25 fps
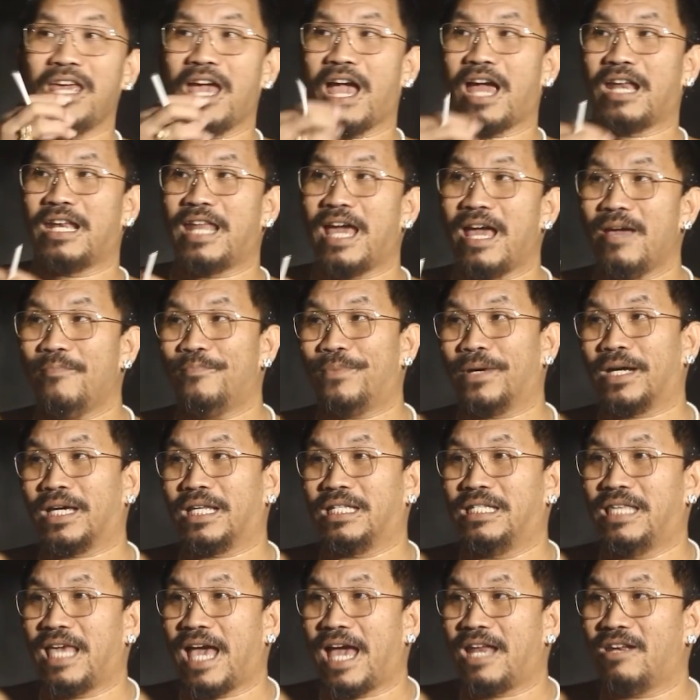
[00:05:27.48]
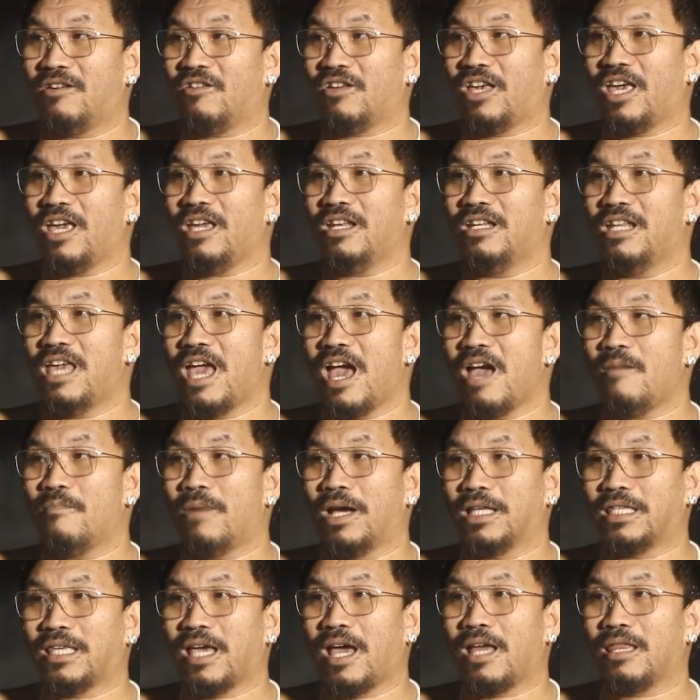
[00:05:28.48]
nih ada pekerjaan oke okay, dia
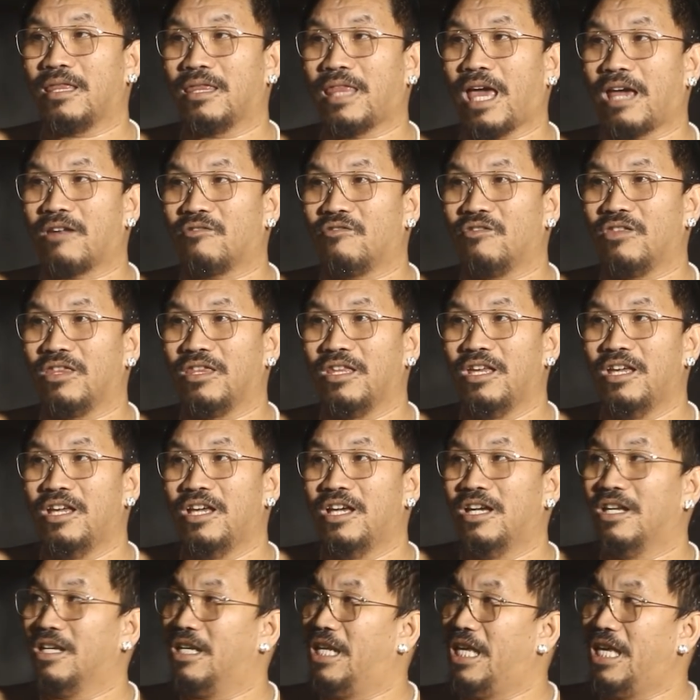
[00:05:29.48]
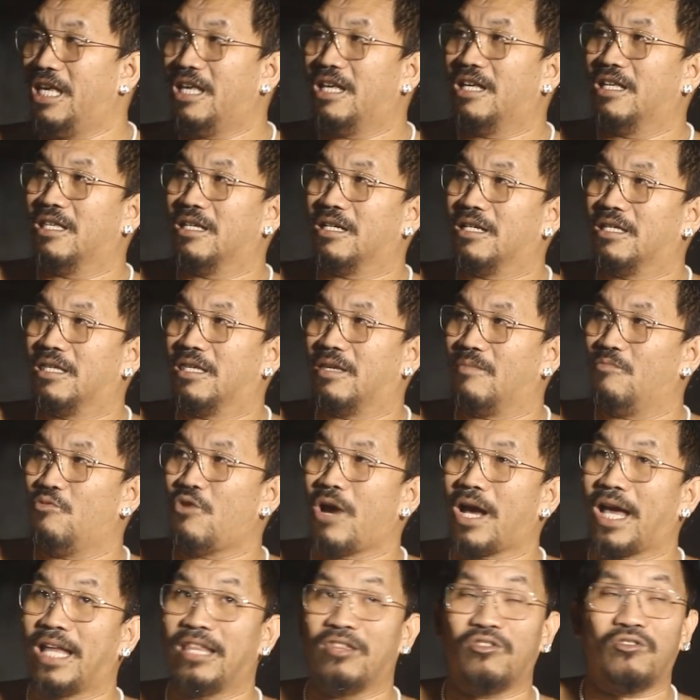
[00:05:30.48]
baca tarot di
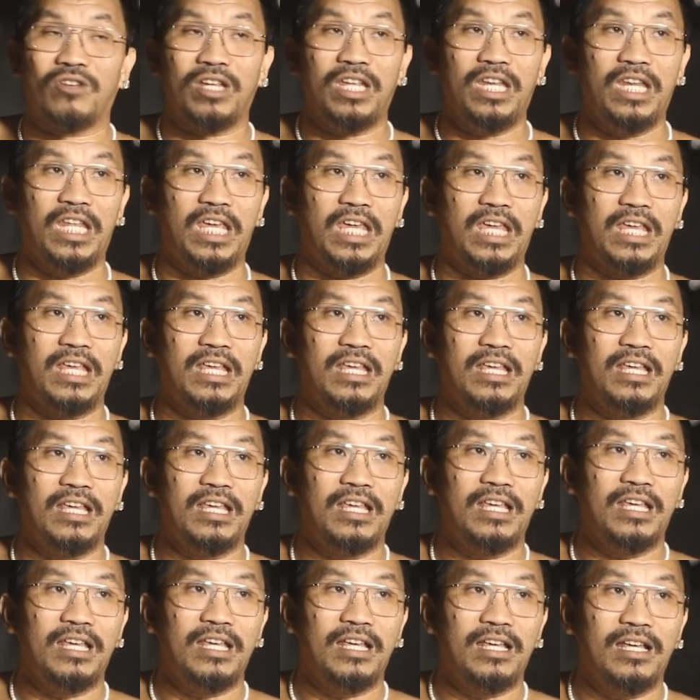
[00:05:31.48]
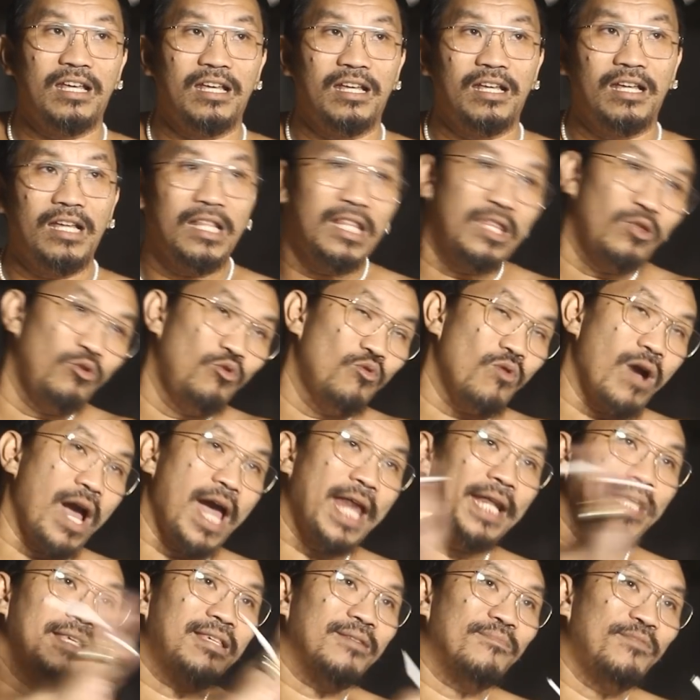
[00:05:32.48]
sebuah kantor ini
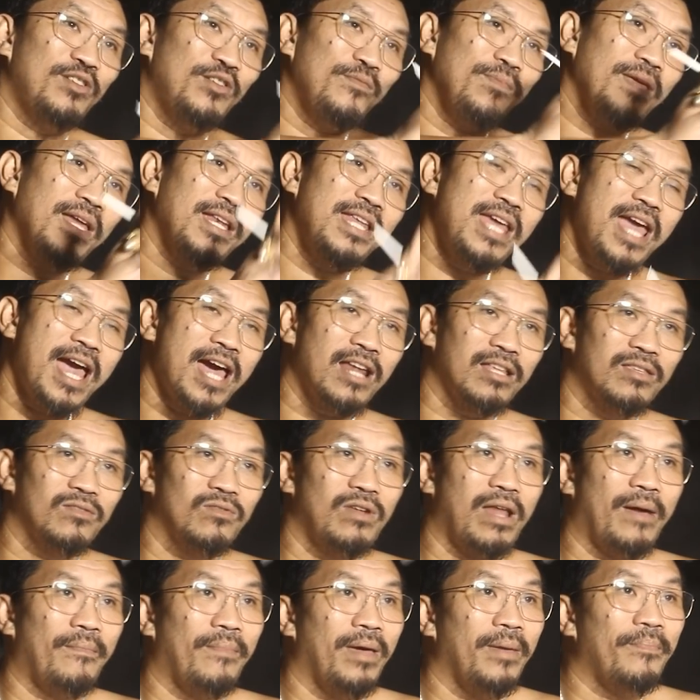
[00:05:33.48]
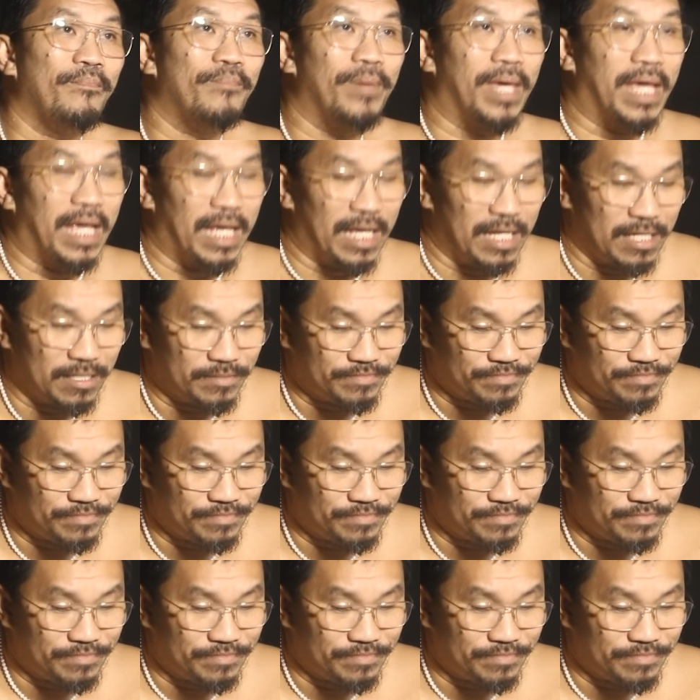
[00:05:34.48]
dua hari sebelumnya dia harus sudah mapping